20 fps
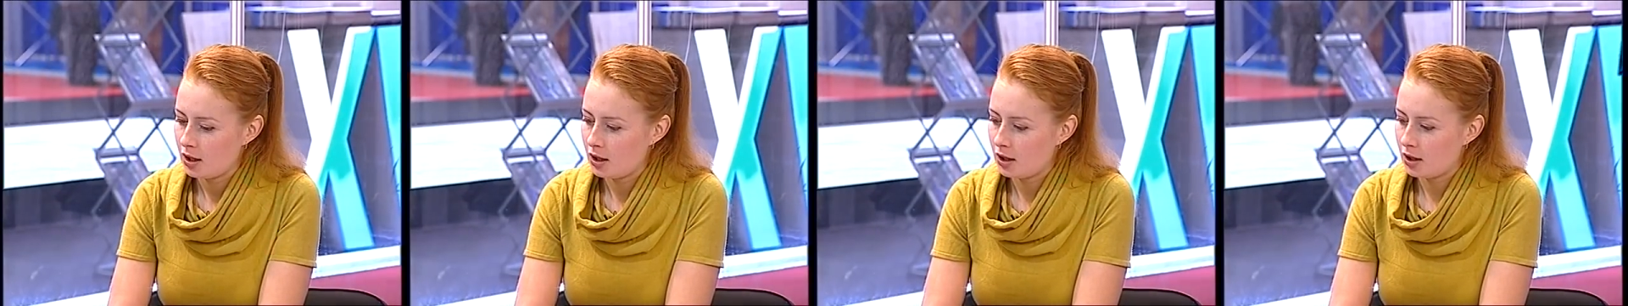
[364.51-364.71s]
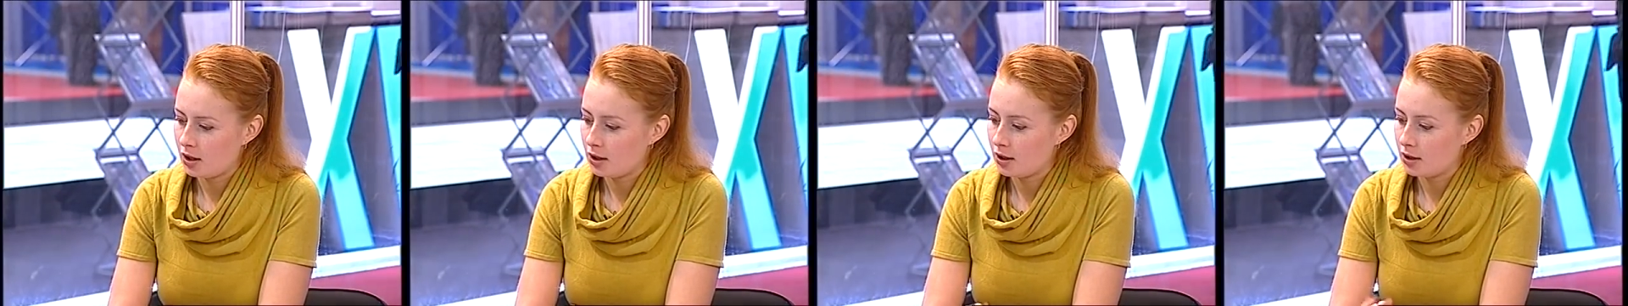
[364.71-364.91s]

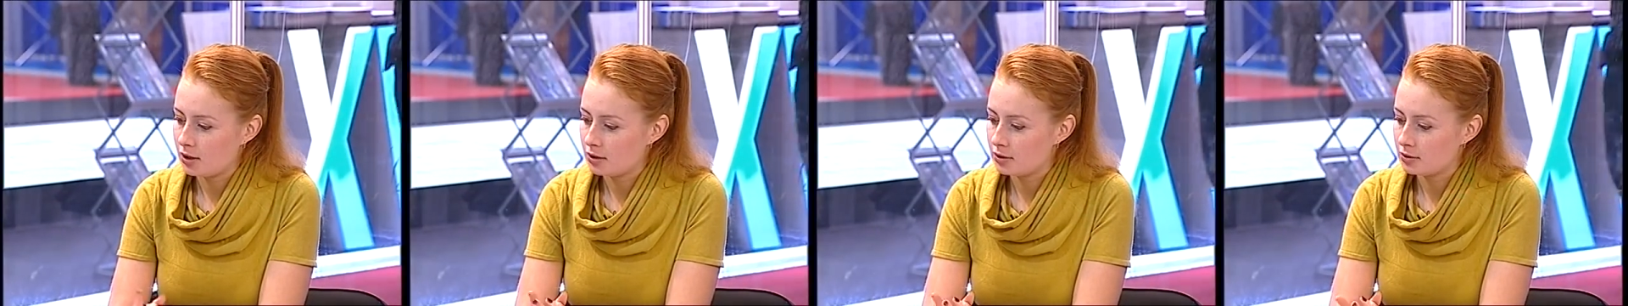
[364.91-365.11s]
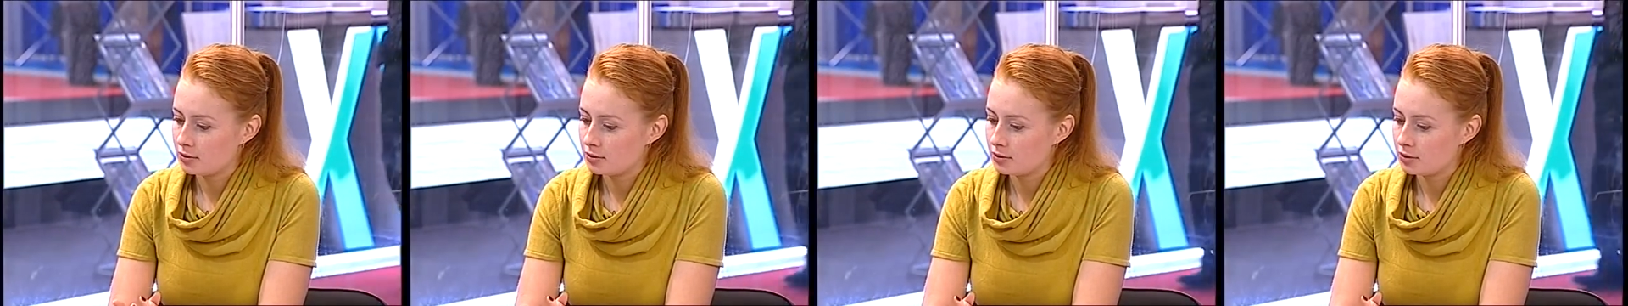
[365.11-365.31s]

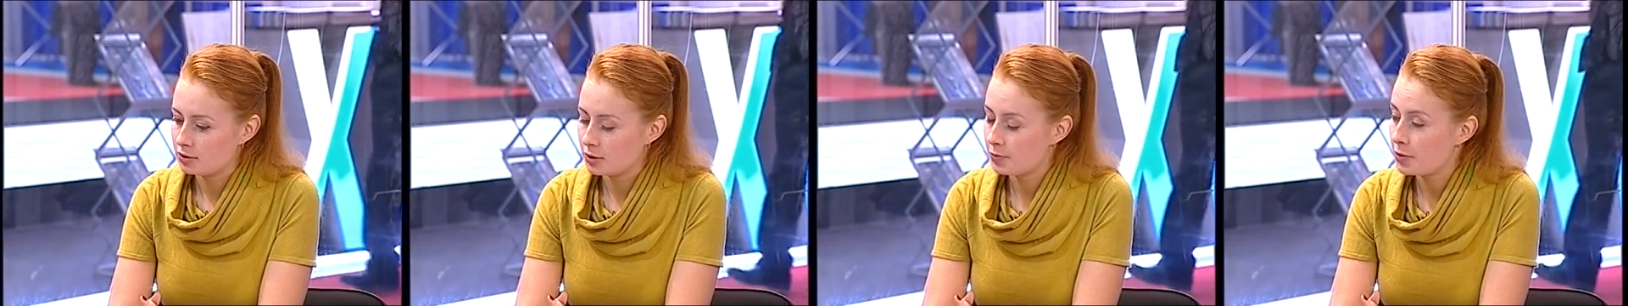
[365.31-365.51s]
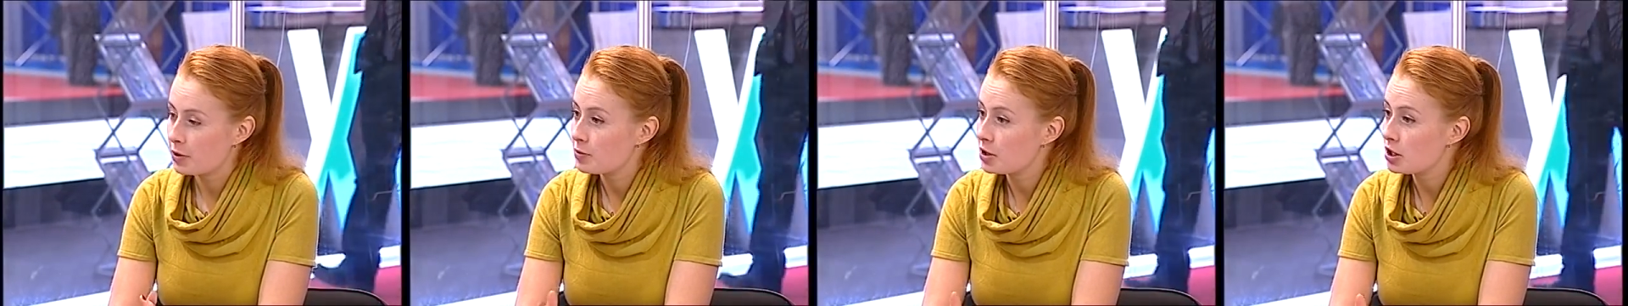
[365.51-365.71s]
А,
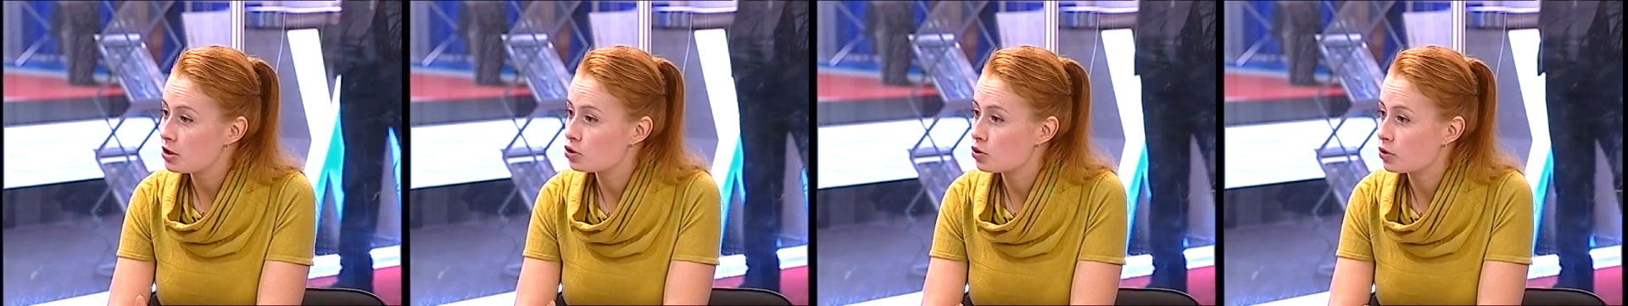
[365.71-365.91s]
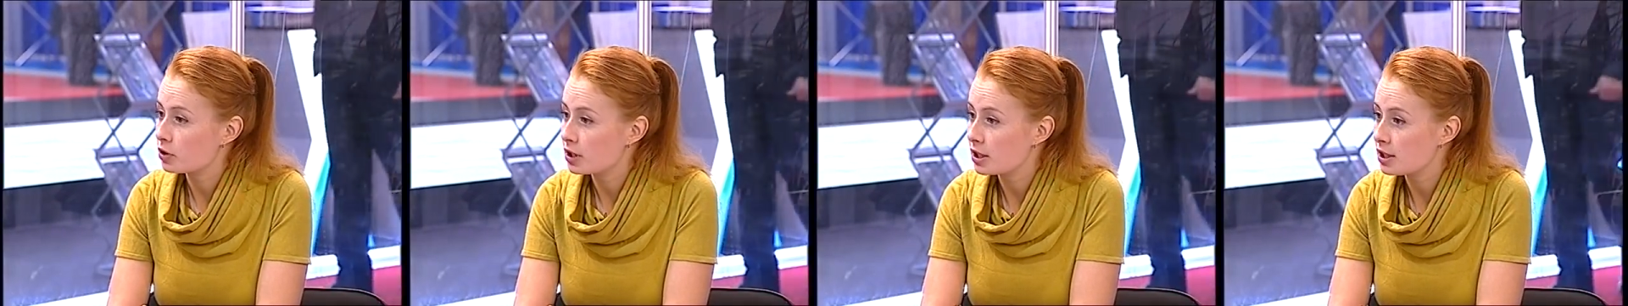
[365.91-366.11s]
например,
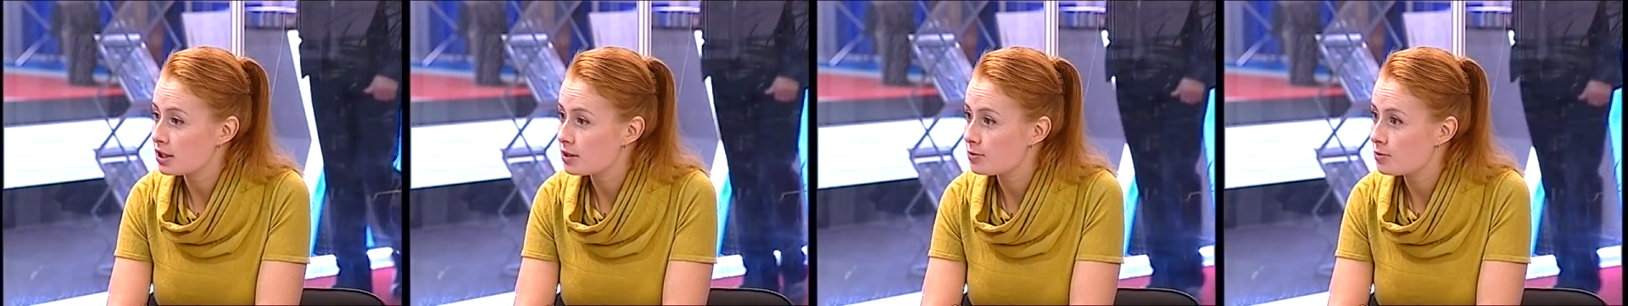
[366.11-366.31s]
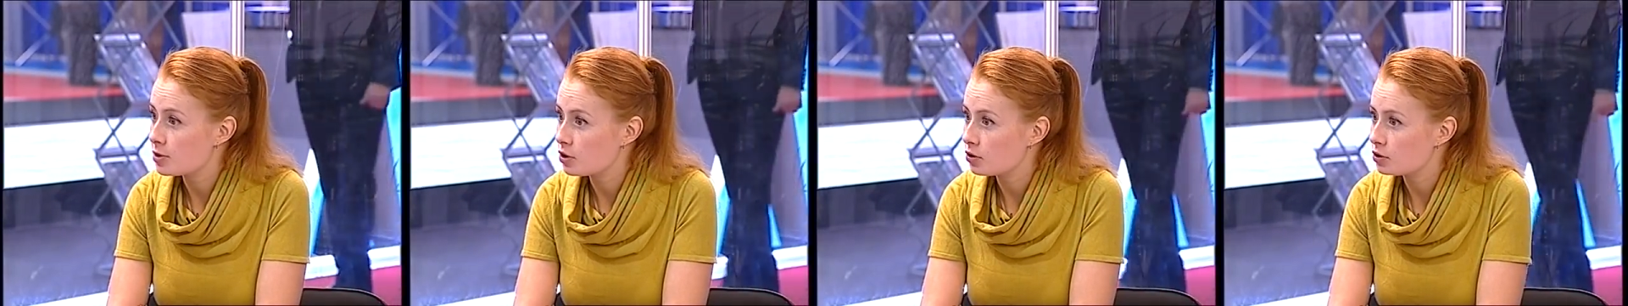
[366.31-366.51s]

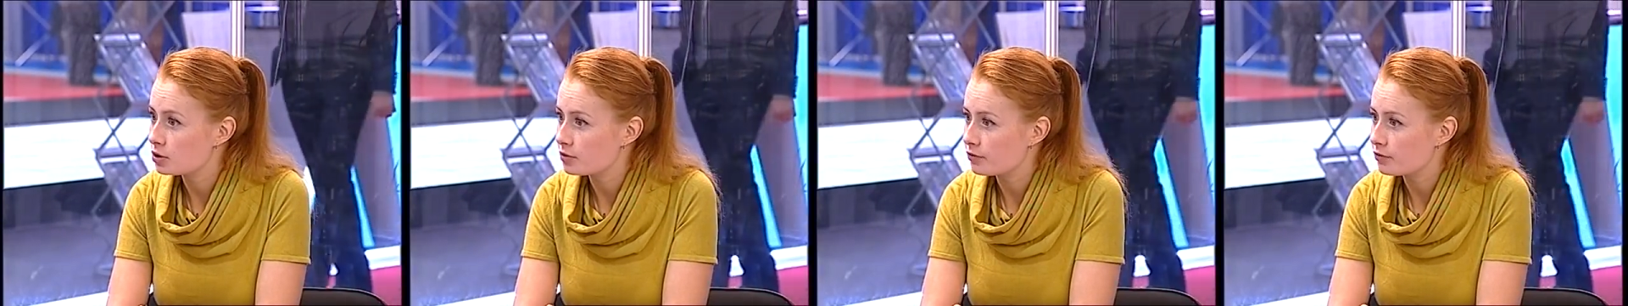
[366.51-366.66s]
журналист берет